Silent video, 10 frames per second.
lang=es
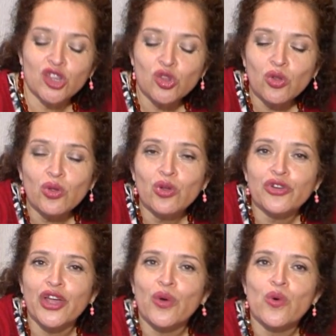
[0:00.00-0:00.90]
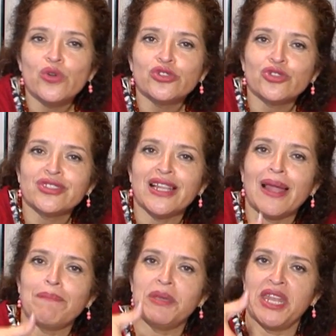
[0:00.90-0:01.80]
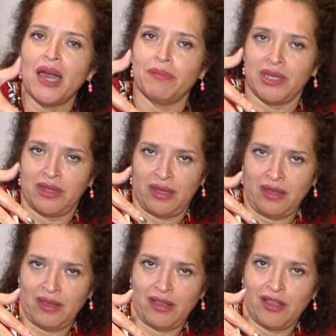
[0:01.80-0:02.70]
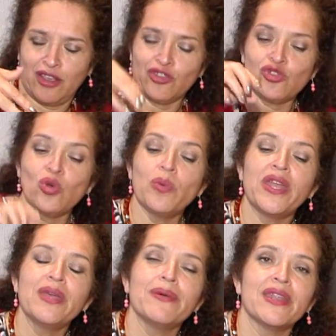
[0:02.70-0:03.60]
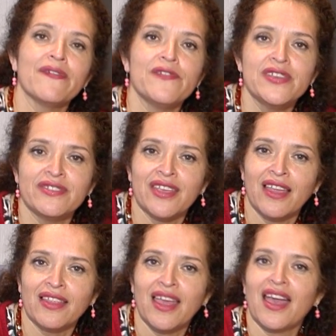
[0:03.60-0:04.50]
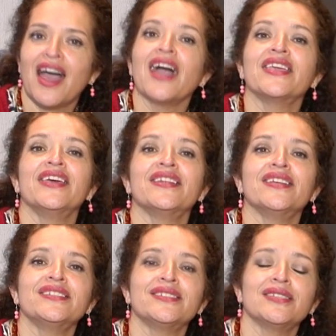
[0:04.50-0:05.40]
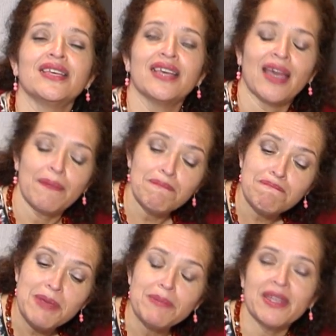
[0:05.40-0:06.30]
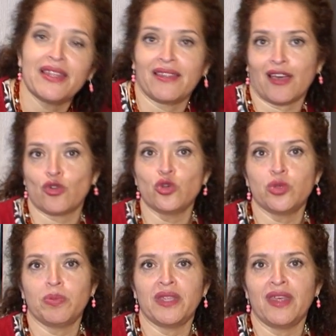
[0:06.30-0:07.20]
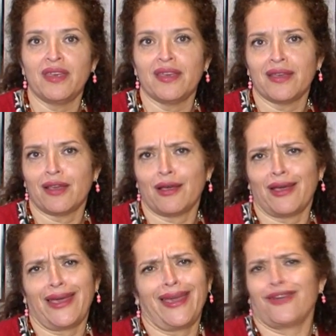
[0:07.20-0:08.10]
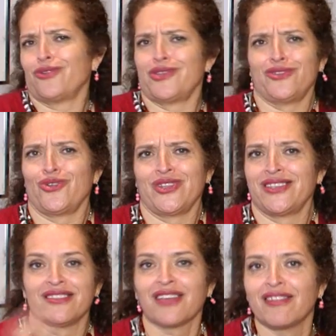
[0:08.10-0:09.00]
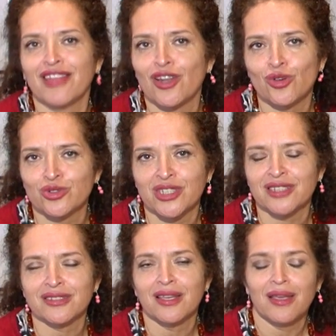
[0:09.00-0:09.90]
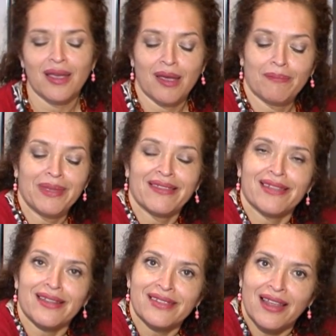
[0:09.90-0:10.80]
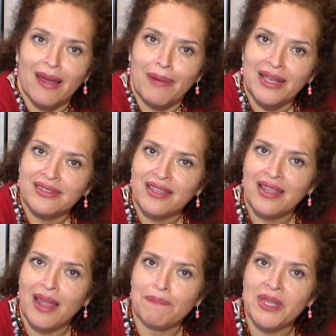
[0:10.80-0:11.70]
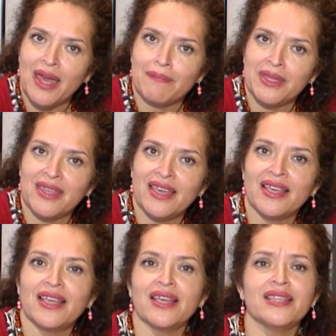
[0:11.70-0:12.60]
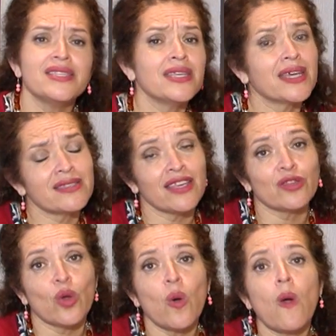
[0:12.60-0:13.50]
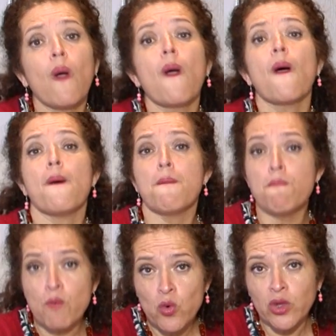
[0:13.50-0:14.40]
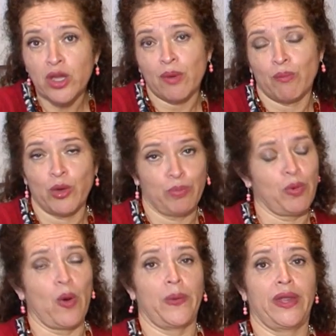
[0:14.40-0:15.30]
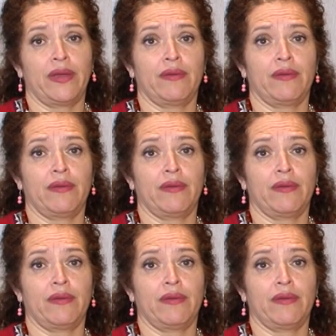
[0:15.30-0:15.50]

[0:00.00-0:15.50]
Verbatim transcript: Todos los recursos de la pirámide suben y benefician a quienes viven en la cúspide en condiciones escandalosas, mientras que la base de la pirámide sigue siendo muy, muy pobre.